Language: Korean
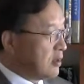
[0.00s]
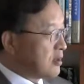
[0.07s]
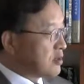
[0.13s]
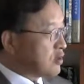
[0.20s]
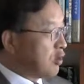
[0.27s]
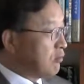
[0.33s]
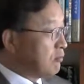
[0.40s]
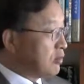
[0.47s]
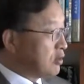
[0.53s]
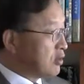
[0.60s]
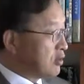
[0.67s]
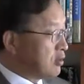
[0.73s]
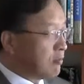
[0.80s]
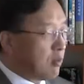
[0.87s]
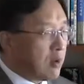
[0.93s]

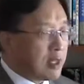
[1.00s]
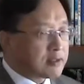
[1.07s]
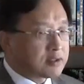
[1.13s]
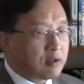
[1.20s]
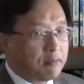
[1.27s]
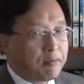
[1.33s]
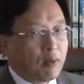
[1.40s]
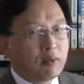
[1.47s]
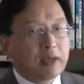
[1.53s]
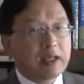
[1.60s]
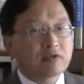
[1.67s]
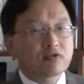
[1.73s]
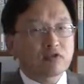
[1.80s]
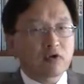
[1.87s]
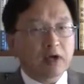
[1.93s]
선물들을 모아서
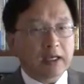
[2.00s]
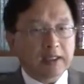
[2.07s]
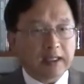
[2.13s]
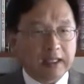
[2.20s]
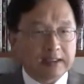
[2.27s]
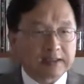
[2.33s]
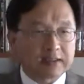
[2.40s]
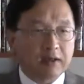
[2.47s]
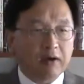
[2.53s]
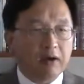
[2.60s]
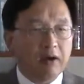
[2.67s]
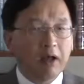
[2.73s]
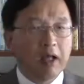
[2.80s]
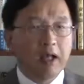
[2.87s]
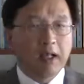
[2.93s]
보내준 것에 대해서